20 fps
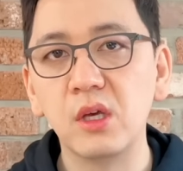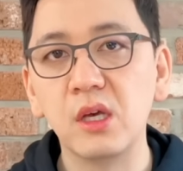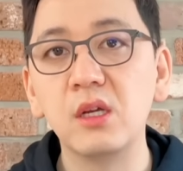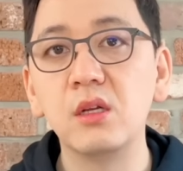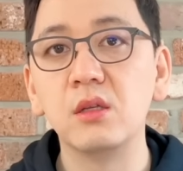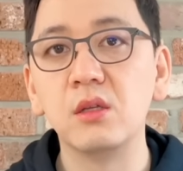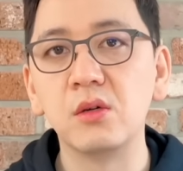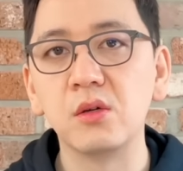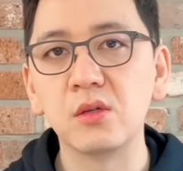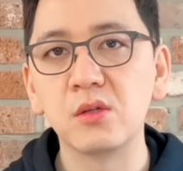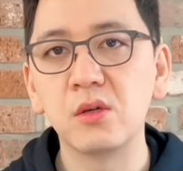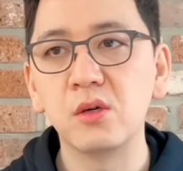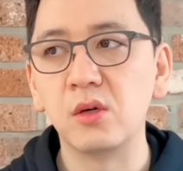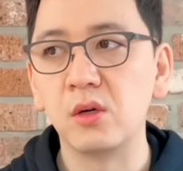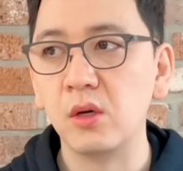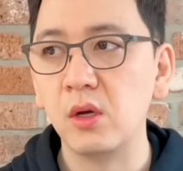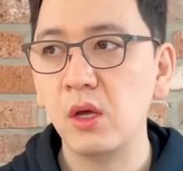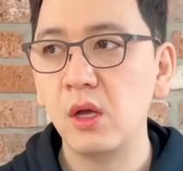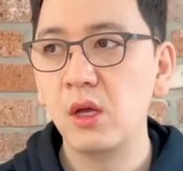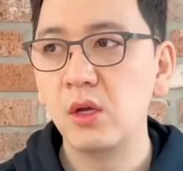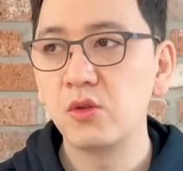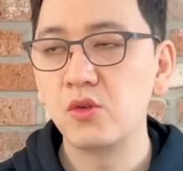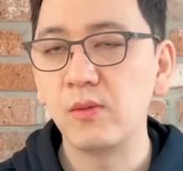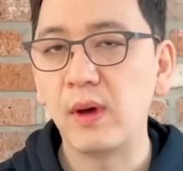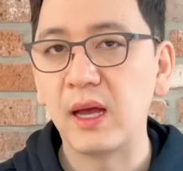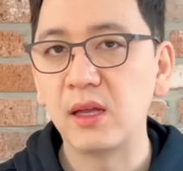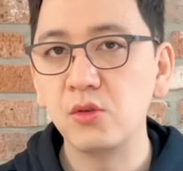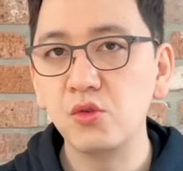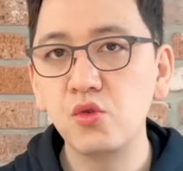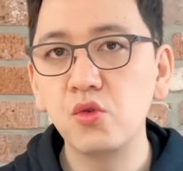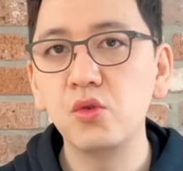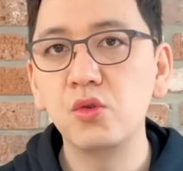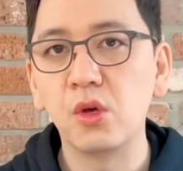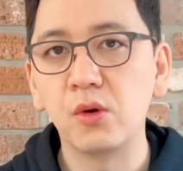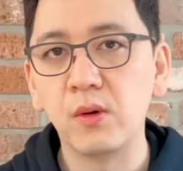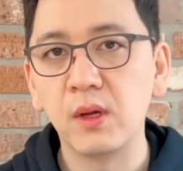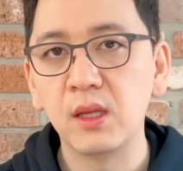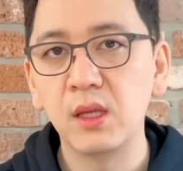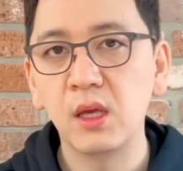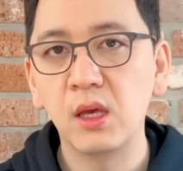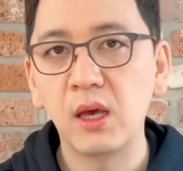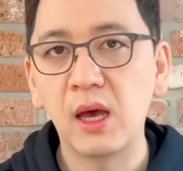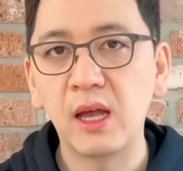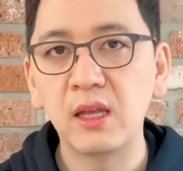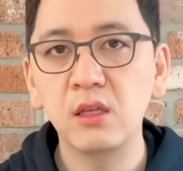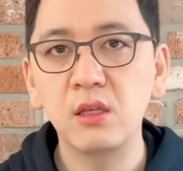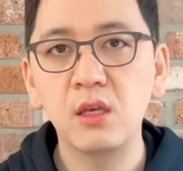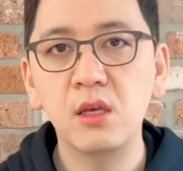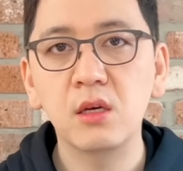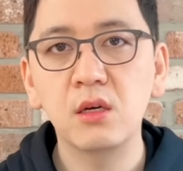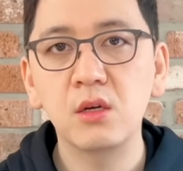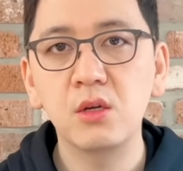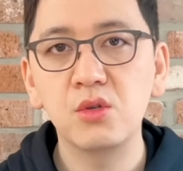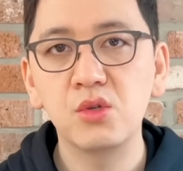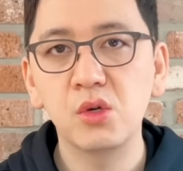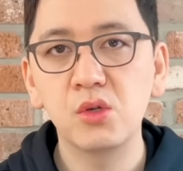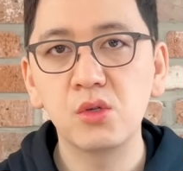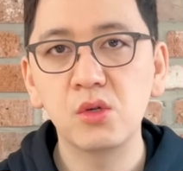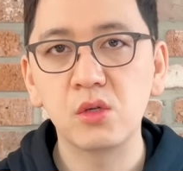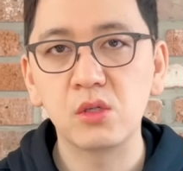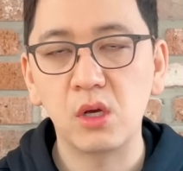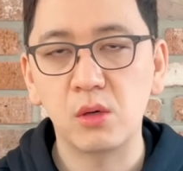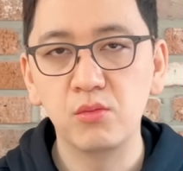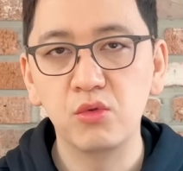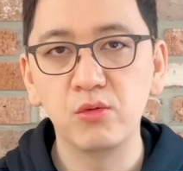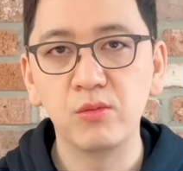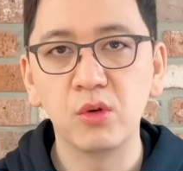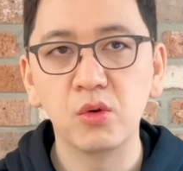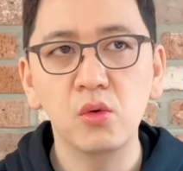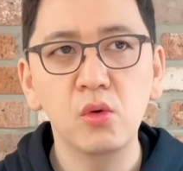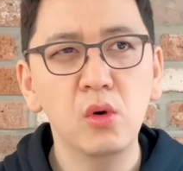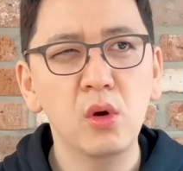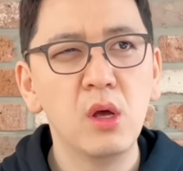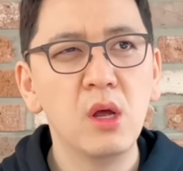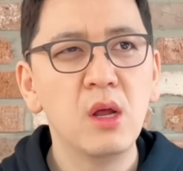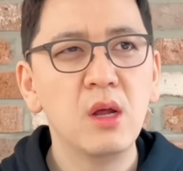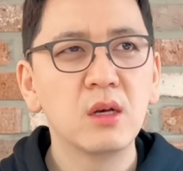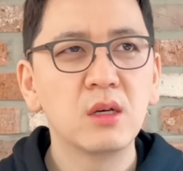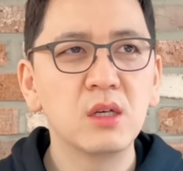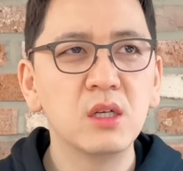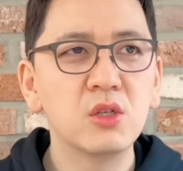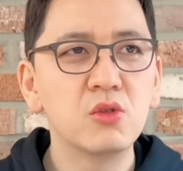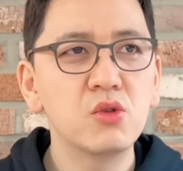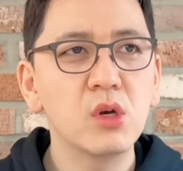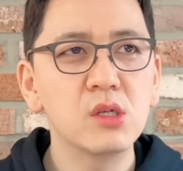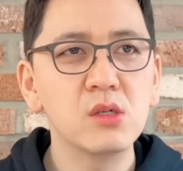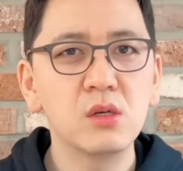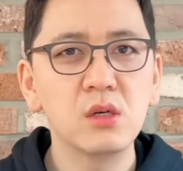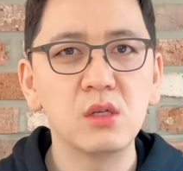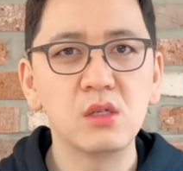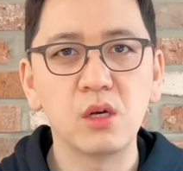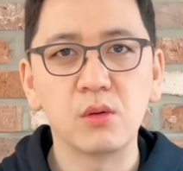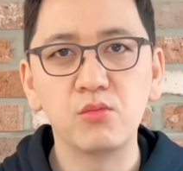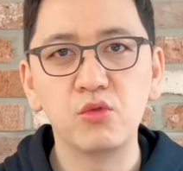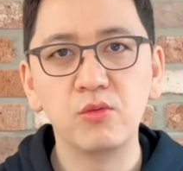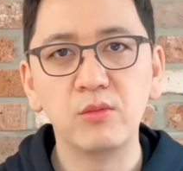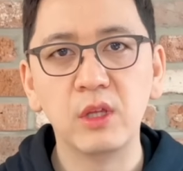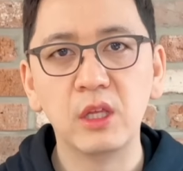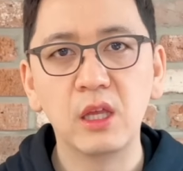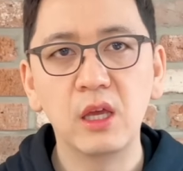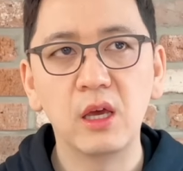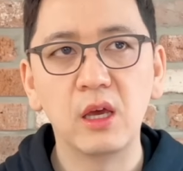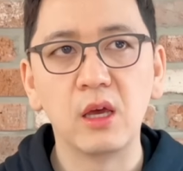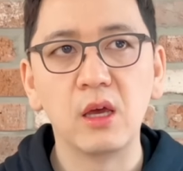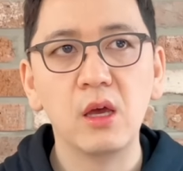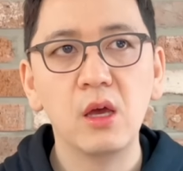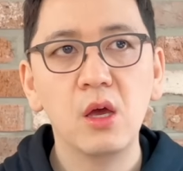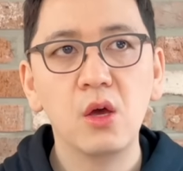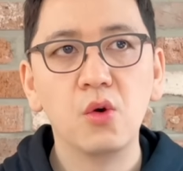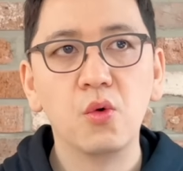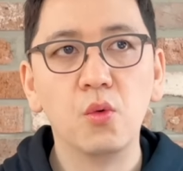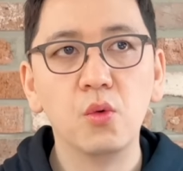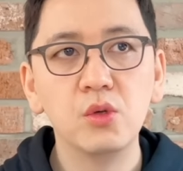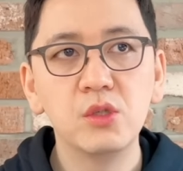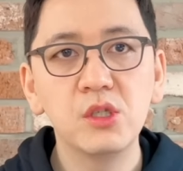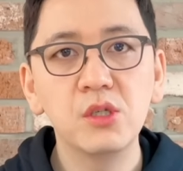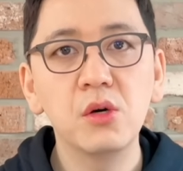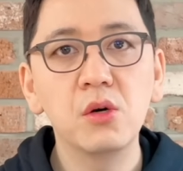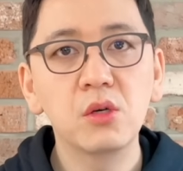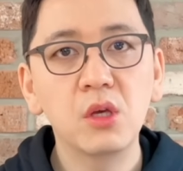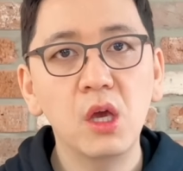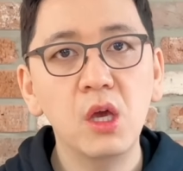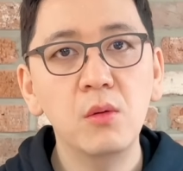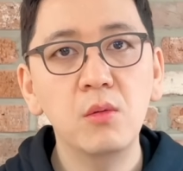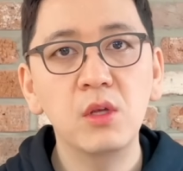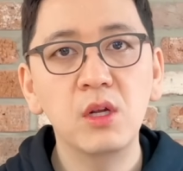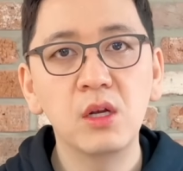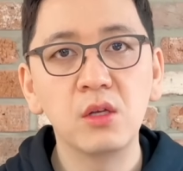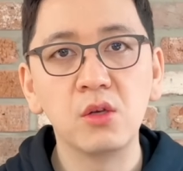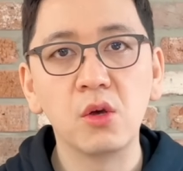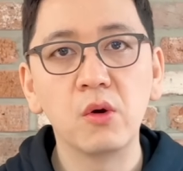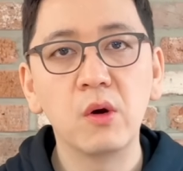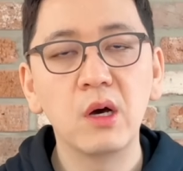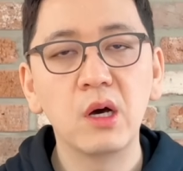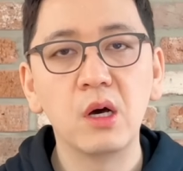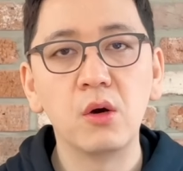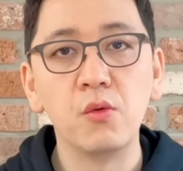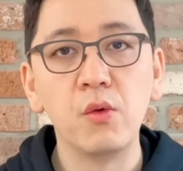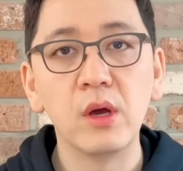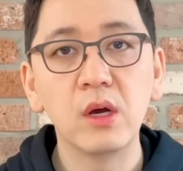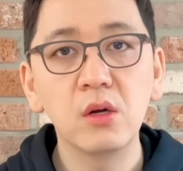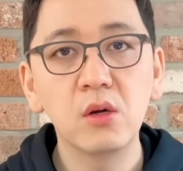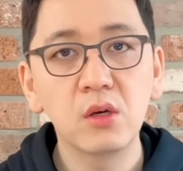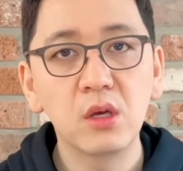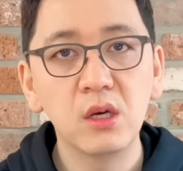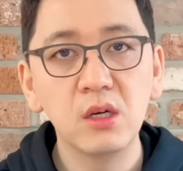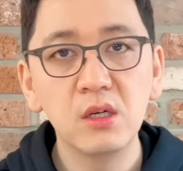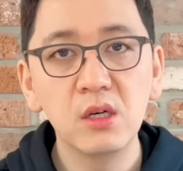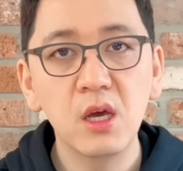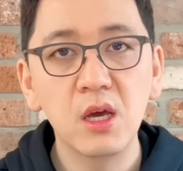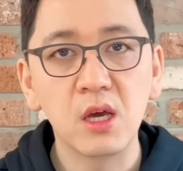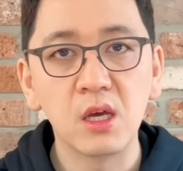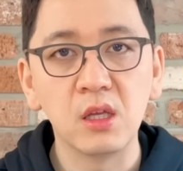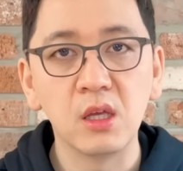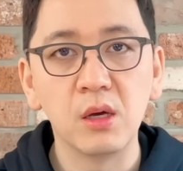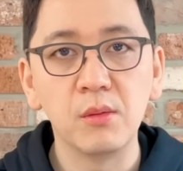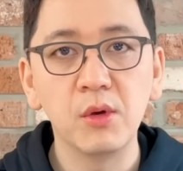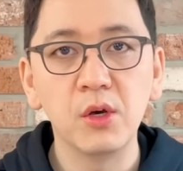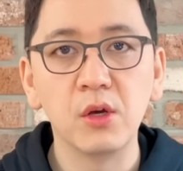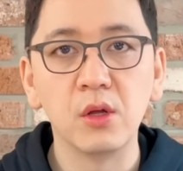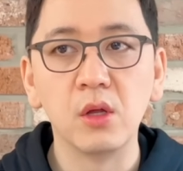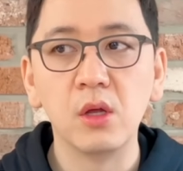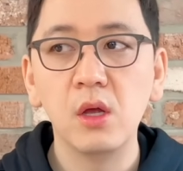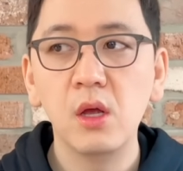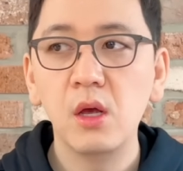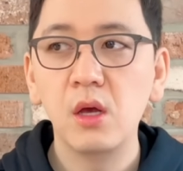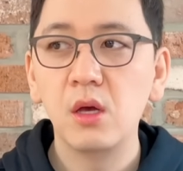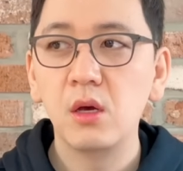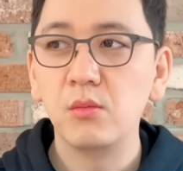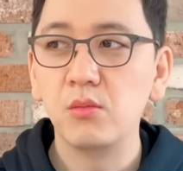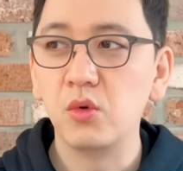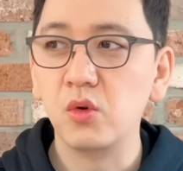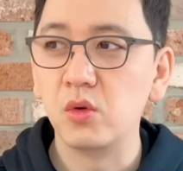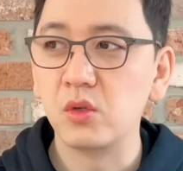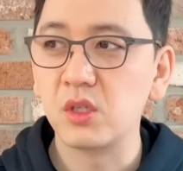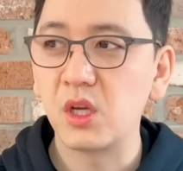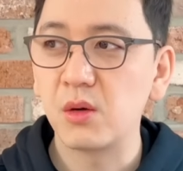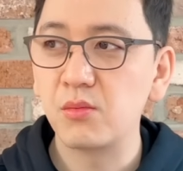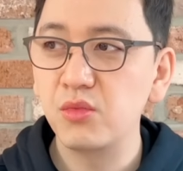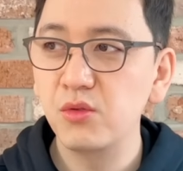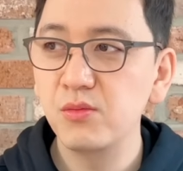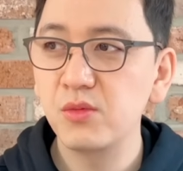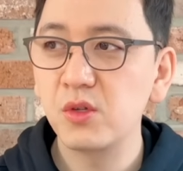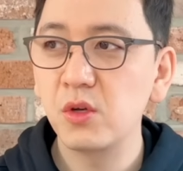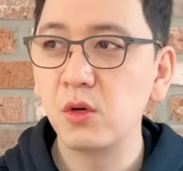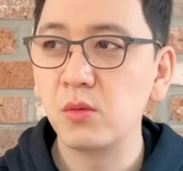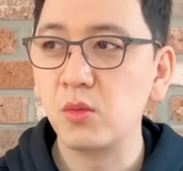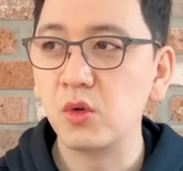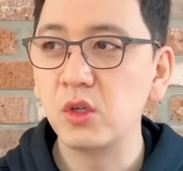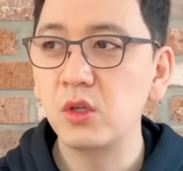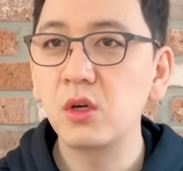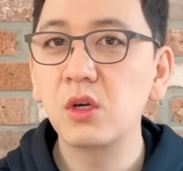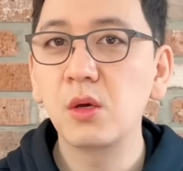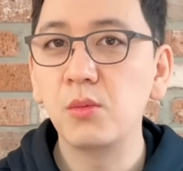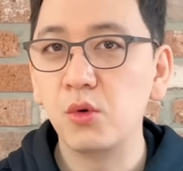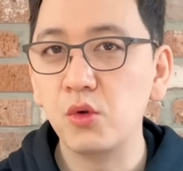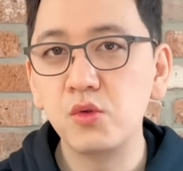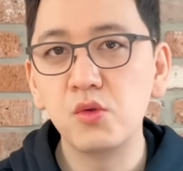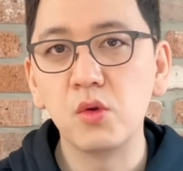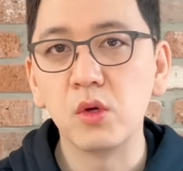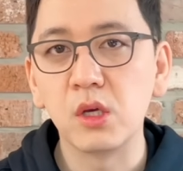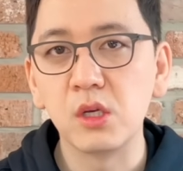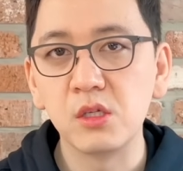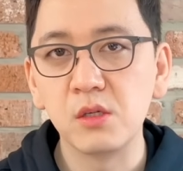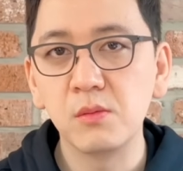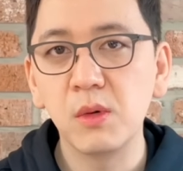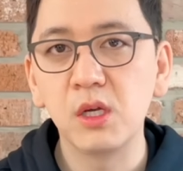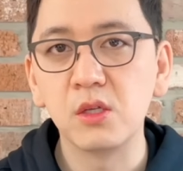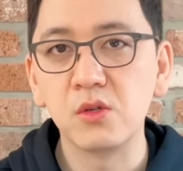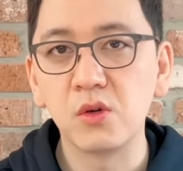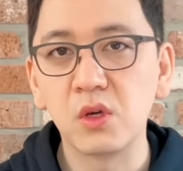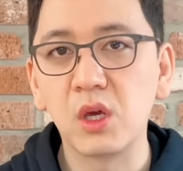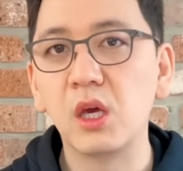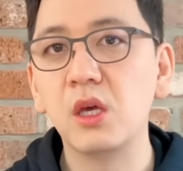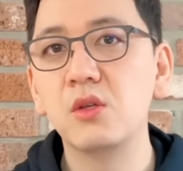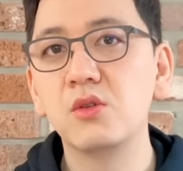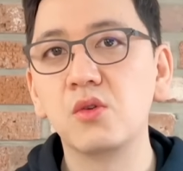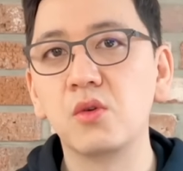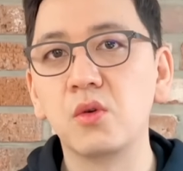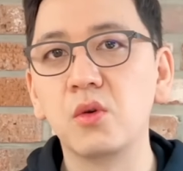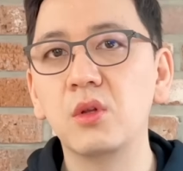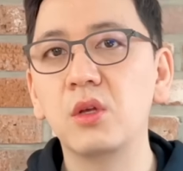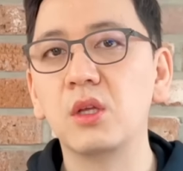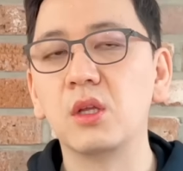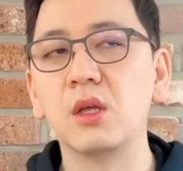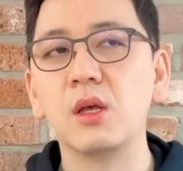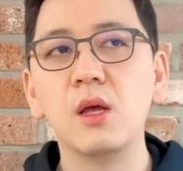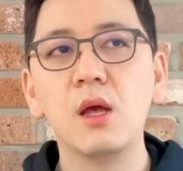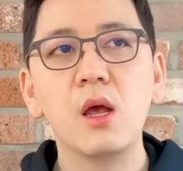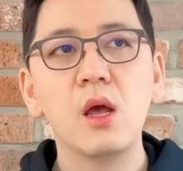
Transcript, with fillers: 예를 들어서 좀 안 좋은 영화인데 안티 크리션적 작품이고 극좌적인 작품인데 오징어 게임이란 영화가 왜 그렇게 흥행했냐면 뭐 작품성 뭐 이렇게 볼 수도 있겠지만 저 개인적으로는